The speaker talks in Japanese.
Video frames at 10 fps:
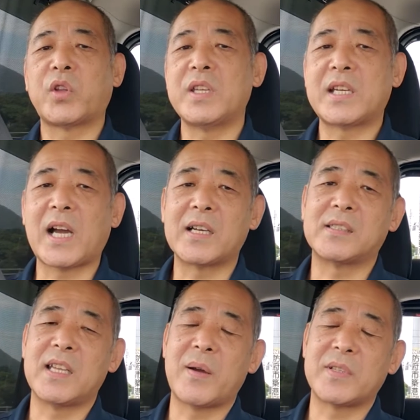と1ヶ
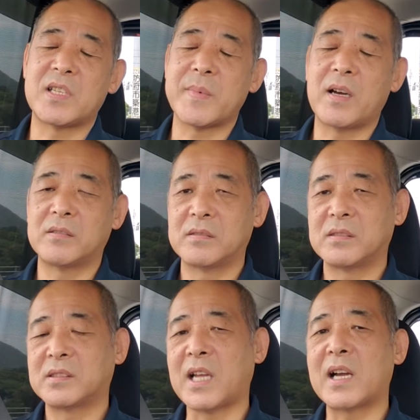月で辞めてしまう
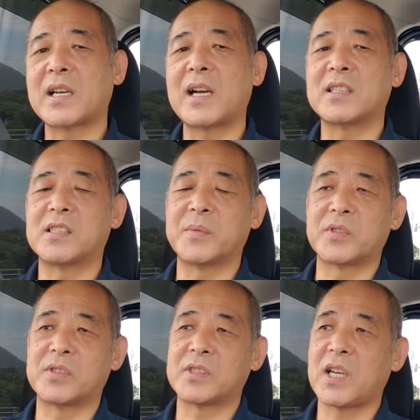3ヶ月
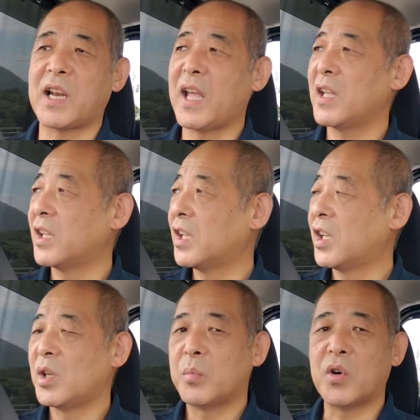も続かない
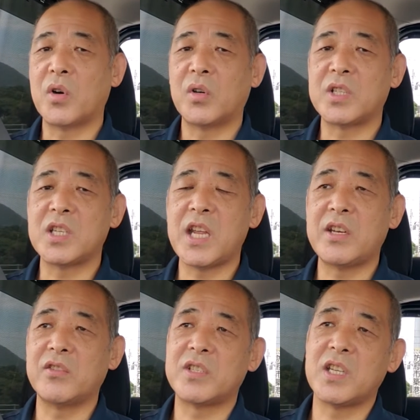もう1
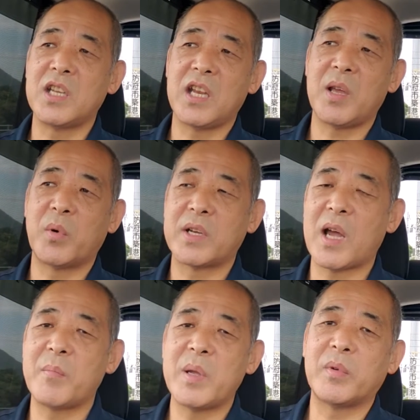年のうちにねもう
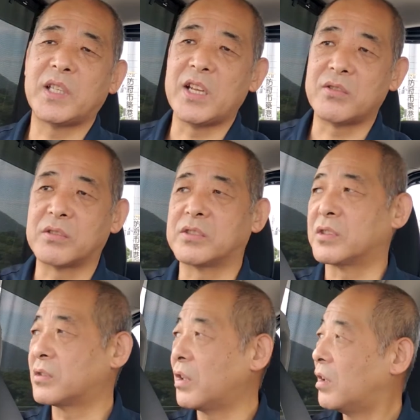何べんも転職
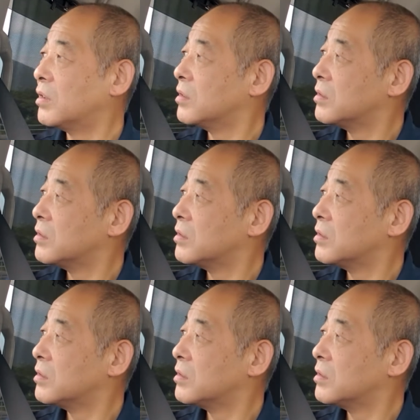すると